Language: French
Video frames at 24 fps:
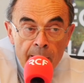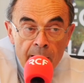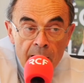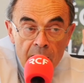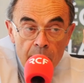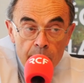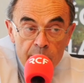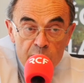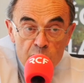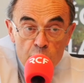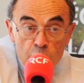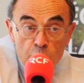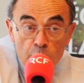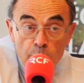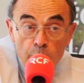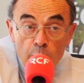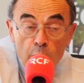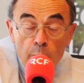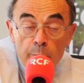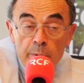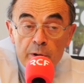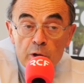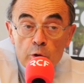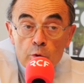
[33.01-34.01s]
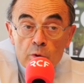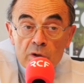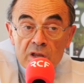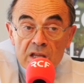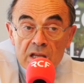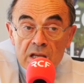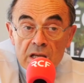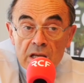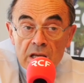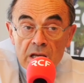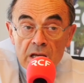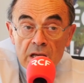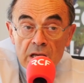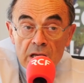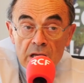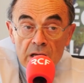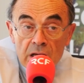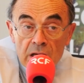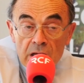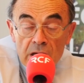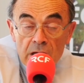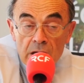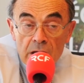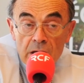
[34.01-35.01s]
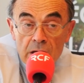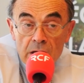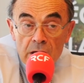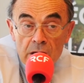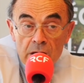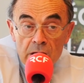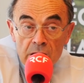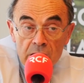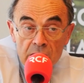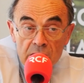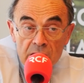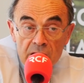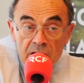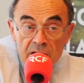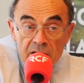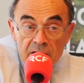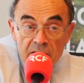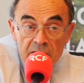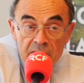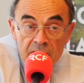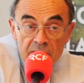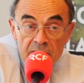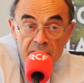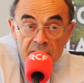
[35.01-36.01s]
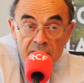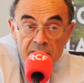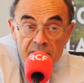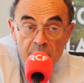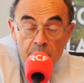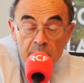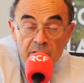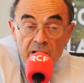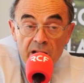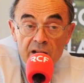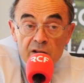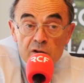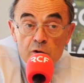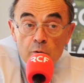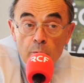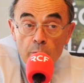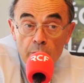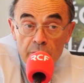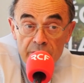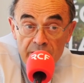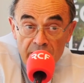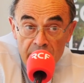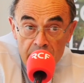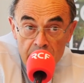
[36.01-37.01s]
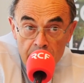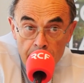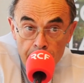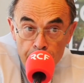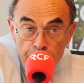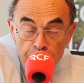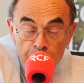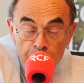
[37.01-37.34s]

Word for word: la maison de propédeutique des séminaristes de Bretagne.